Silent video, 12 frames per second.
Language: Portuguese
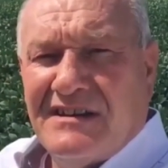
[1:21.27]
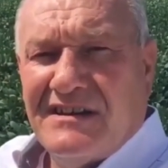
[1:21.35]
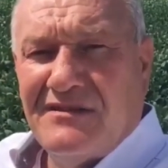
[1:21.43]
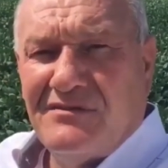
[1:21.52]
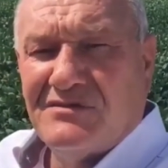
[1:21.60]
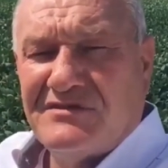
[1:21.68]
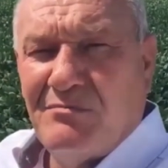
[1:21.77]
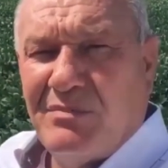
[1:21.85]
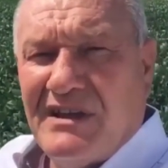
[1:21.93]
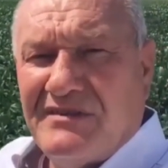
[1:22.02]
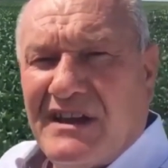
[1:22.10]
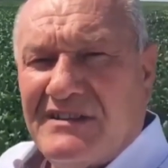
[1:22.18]
que vão ser
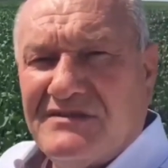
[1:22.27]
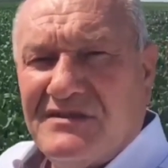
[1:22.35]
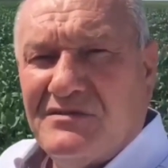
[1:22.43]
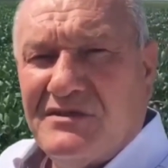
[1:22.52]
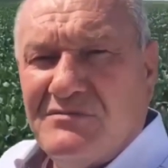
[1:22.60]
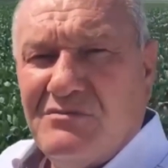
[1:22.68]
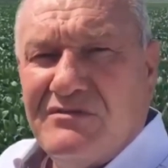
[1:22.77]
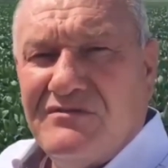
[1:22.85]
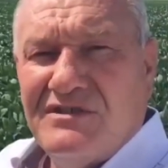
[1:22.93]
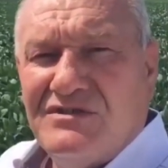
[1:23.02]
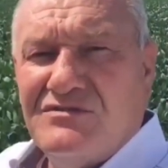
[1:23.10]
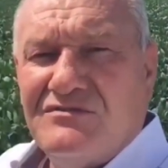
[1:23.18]
plantados em
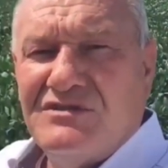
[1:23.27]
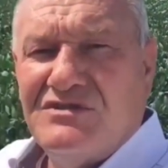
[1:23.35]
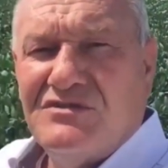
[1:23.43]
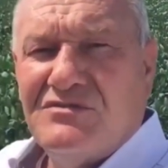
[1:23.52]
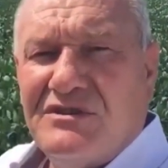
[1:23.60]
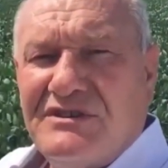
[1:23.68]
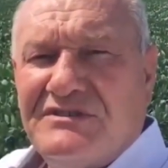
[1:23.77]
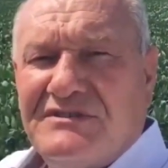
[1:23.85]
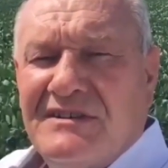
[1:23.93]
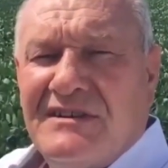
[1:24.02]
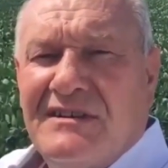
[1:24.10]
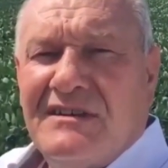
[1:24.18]
2021-22
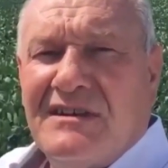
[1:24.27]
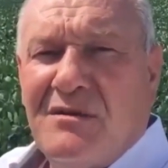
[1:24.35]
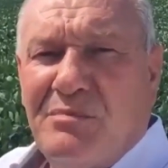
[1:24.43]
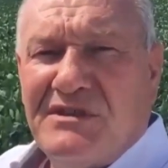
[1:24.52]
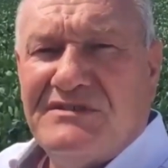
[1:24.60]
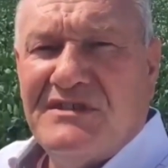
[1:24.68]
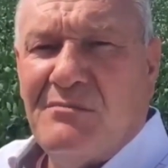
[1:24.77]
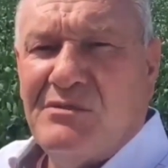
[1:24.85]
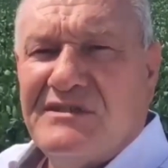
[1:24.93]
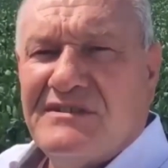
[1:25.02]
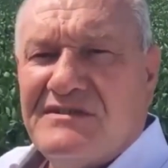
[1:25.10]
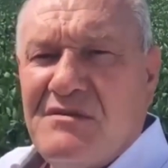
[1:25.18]
e precisa
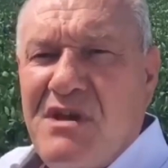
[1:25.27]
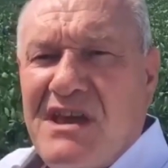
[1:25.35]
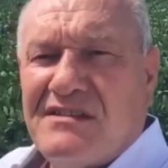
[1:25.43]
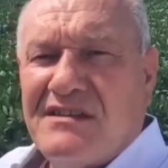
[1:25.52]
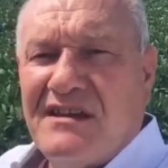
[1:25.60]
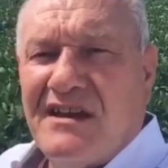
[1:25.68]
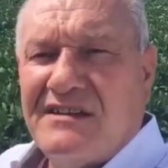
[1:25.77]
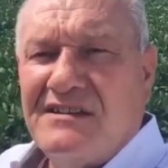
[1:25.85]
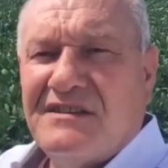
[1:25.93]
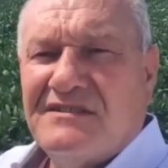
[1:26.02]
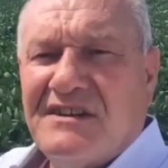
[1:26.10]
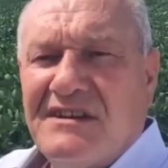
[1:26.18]
muita semente. Aqui
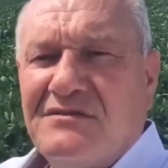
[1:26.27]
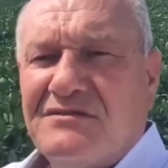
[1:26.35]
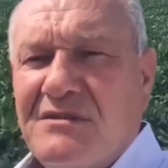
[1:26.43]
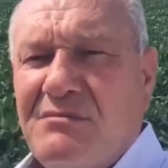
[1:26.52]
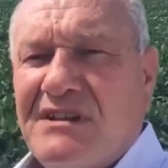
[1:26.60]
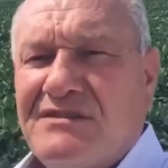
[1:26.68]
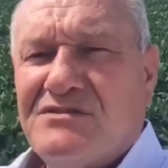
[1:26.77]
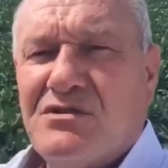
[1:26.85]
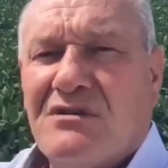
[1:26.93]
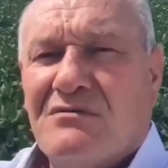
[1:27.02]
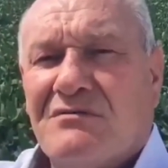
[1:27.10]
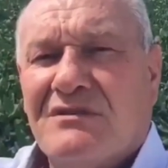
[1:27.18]
está saindo semente,
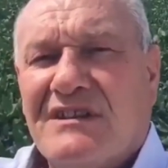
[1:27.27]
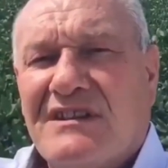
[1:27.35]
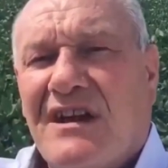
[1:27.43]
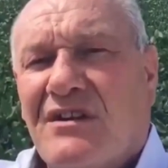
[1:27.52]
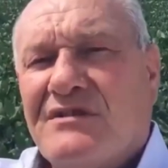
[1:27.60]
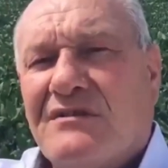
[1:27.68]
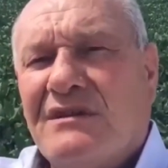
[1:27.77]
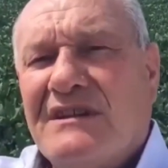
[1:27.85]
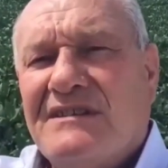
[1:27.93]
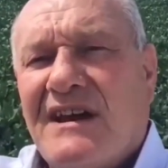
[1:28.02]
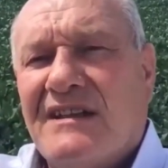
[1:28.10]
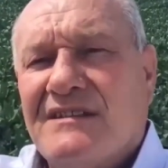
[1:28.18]
João, e de alta
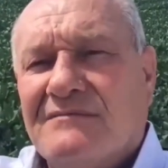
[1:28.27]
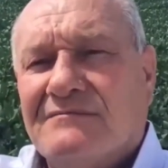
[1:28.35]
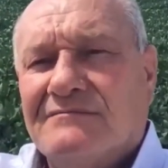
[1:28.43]
qualidade.